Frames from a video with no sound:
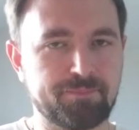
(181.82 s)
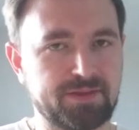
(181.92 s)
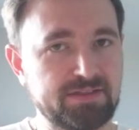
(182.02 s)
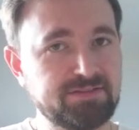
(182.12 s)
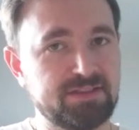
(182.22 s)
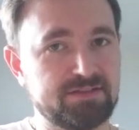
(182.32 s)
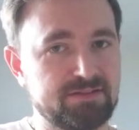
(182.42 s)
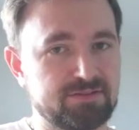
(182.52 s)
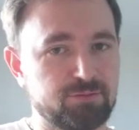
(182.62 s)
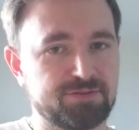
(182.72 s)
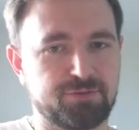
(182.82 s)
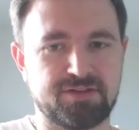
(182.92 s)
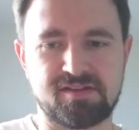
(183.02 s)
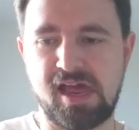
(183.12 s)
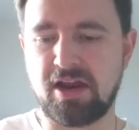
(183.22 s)
das hier ist die Soße für den
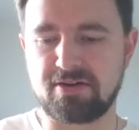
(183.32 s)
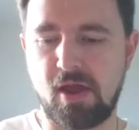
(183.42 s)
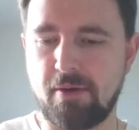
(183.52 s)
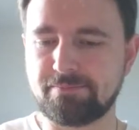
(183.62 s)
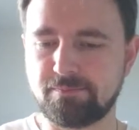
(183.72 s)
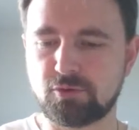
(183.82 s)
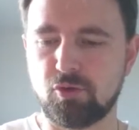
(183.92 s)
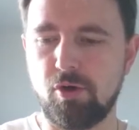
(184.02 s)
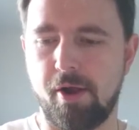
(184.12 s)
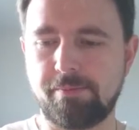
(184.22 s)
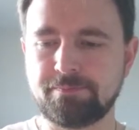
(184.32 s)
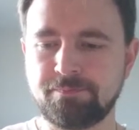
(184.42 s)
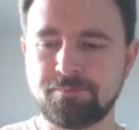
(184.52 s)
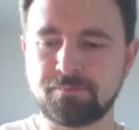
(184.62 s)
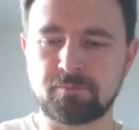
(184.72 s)
Salat. Cool.
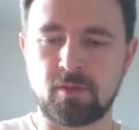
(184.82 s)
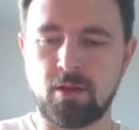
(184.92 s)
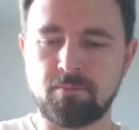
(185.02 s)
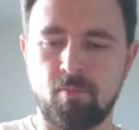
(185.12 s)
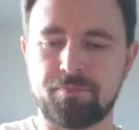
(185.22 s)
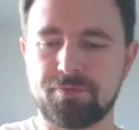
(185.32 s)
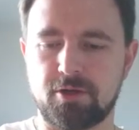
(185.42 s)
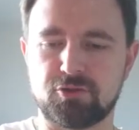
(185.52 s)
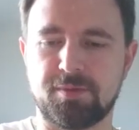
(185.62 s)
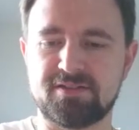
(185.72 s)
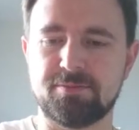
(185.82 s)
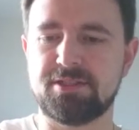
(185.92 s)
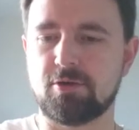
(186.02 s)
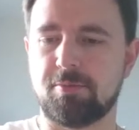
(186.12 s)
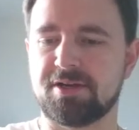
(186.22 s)
Dann schmeißen wir die
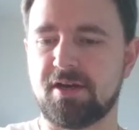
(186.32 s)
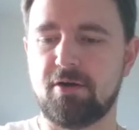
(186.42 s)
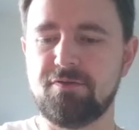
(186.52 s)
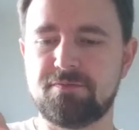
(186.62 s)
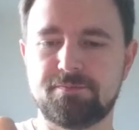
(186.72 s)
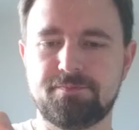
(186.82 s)
doch mal drauf.